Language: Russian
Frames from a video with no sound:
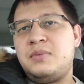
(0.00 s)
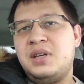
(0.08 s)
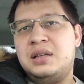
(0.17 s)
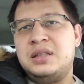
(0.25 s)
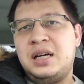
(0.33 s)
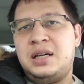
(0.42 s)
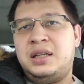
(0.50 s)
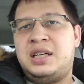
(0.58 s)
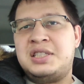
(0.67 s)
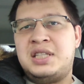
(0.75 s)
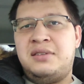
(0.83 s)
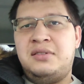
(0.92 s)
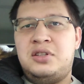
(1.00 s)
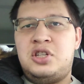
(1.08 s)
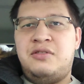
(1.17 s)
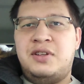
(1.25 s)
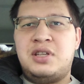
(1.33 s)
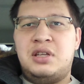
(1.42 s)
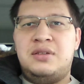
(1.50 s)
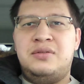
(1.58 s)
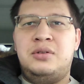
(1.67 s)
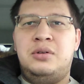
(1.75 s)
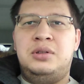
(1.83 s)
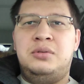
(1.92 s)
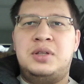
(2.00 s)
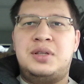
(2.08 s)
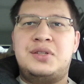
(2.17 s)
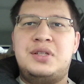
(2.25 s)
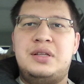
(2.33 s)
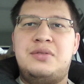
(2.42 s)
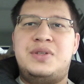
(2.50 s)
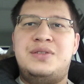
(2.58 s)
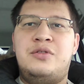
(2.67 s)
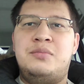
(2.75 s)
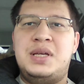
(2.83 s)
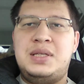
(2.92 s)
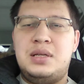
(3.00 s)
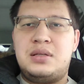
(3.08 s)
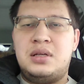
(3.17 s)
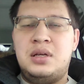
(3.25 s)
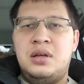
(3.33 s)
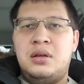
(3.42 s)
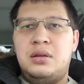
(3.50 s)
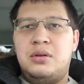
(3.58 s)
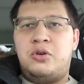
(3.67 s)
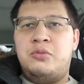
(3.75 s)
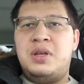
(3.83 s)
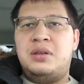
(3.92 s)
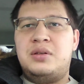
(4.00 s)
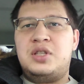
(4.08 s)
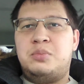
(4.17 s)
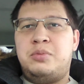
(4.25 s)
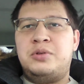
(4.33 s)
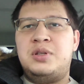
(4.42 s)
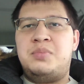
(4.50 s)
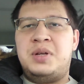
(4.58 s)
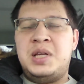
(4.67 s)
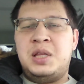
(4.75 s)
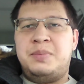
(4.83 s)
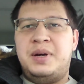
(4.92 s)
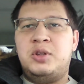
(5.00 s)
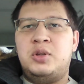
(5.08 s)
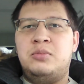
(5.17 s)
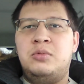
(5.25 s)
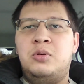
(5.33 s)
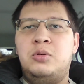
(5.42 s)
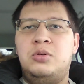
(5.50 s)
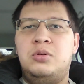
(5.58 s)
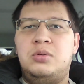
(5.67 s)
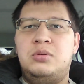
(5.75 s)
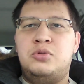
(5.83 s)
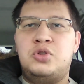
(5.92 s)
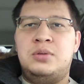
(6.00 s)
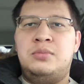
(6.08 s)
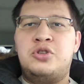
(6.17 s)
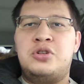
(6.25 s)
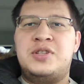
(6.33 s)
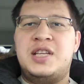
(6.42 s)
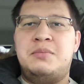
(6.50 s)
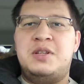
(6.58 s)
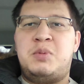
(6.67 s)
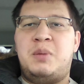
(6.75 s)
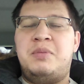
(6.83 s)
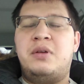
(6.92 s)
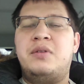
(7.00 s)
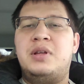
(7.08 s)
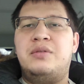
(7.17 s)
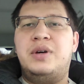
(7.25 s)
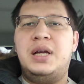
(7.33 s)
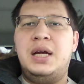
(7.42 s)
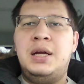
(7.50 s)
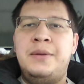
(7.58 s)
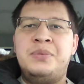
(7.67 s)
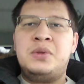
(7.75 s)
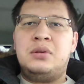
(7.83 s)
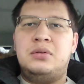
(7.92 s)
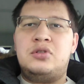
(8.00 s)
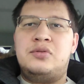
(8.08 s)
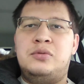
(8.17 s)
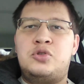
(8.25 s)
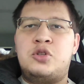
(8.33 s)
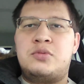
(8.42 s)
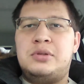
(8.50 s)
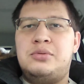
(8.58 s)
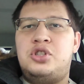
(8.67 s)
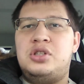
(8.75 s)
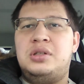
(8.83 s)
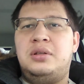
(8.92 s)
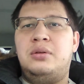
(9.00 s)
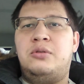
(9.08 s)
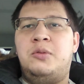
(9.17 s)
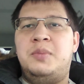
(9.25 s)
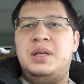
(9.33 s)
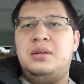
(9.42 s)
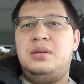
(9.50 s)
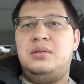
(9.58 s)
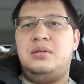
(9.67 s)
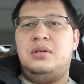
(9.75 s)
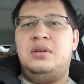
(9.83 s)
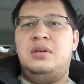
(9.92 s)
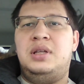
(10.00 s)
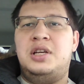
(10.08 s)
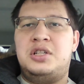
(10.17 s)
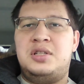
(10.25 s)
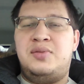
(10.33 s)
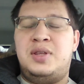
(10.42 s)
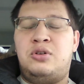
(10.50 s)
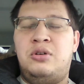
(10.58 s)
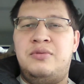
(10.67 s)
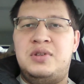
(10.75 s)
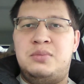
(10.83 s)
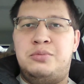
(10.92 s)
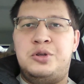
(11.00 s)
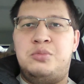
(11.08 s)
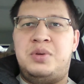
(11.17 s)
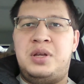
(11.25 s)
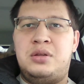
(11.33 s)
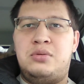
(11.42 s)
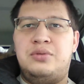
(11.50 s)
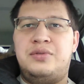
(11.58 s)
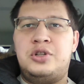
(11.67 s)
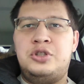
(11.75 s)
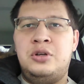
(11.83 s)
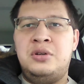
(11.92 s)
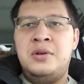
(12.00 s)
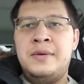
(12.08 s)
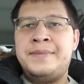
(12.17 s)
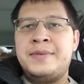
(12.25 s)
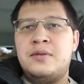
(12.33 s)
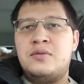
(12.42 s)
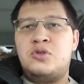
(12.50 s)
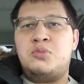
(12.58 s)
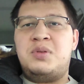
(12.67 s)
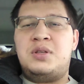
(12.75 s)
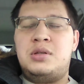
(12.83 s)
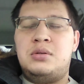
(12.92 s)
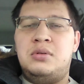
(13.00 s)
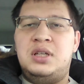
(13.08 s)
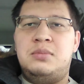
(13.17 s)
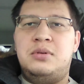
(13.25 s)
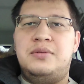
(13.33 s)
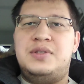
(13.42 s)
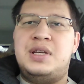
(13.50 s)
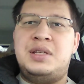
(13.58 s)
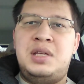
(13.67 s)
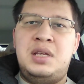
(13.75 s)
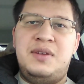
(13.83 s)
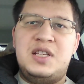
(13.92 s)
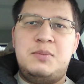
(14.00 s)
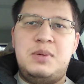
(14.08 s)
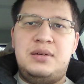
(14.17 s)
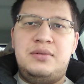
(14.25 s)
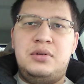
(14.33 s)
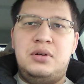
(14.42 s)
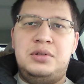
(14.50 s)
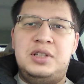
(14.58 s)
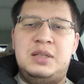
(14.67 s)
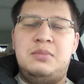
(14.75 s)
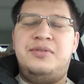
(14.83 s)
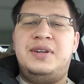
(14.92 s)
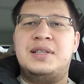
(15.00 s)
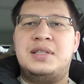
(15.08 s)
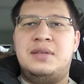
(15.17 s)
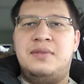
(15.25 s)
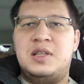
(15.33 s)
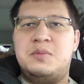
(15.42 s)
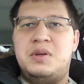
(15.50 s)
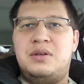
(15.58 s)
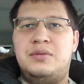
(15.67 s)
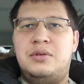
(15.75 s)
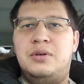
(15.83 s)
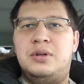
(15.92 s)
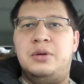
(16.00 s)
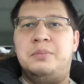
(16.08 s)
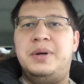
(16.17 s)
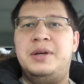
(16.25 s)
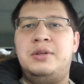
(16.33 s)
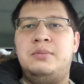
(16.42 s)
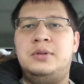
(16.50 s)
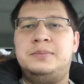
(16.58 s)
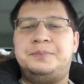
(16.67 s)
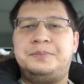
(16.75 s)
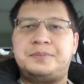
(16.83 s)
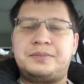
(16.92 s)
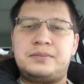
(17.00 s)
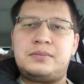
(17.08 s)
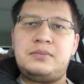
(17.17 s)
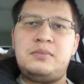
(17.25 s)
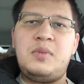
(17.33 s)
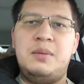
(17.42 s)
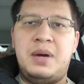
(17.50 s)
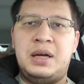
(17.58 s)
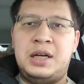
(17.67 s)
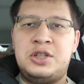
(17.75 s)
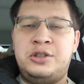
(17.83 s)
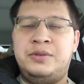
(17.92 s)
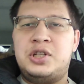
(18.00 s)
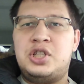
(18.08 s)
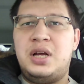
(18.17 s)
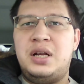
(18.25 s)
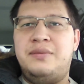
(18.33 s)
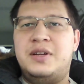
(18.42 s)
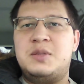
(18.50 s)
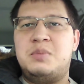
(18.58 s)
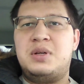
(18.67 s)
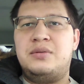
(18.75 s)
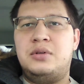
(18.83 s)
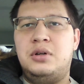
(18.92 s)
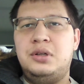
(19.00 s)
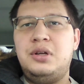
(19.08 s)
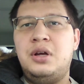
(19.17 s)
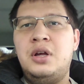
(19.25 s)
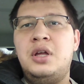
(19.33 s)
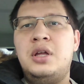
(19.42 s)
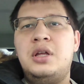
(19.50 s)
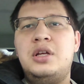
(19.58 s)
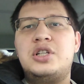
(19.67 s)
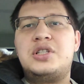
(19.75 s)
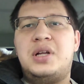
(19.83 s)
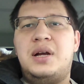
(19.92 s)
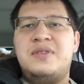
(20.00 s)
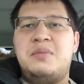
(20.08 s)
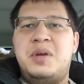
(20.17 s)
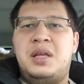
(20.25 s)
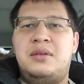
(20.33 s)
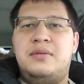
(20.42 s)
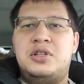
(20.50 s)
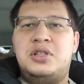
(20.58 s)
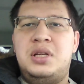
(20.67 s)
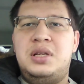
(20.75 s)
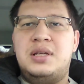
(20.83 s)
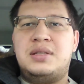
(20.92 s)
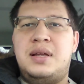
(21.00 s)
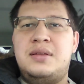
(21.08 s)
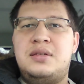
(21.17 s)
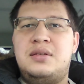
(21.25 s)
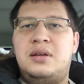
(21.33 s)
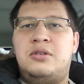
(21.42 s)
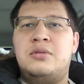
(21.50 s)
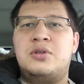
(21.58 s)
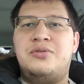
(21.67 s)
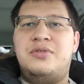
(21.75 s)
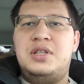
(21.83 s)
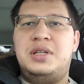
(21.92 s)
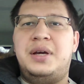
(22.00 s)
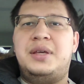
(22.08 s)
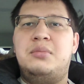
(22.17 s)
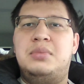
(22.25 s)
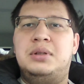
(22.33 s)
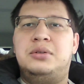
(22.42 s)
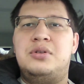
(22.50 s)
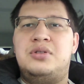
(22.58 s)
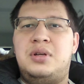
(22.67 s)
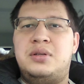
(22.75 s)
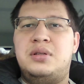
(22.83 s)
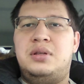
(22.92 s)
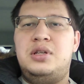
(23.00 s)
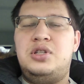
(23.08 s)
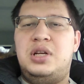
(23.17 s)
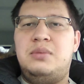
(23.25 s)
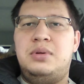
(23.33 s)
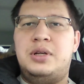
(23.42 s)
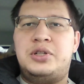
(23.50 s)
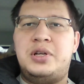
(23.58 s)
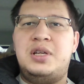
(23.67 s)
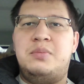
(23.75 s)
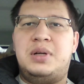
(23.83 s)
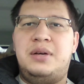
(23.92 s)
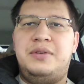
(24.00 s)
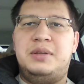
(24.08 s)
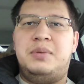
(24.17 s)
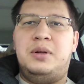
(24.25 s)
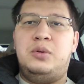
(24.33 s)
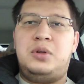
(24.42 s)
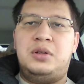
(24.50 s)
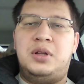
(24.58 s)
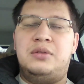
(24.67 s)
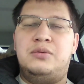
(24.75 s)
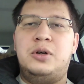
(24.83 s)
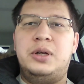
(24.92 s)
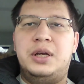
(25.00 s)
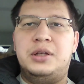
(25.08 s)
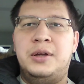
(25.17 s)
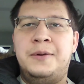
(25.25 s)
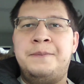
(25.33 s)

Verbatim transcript: Однако до конца 2020 года у нас остался всего месяц, документ до сих пор не принят, поэтому уже можно забыть про 1 января. То есть в лучшем случае этот документ, э, даже если в таком виде будет принят и утвержден, вступит в силу либо в середине 2021 года, либо в конце 2021 года. Поэтому пока что в начале 2021 года штраф за пьяное вождение останется в таком же виде, как и был, то есть 30 тысяч, либо лишение прав от полутора до двух лет.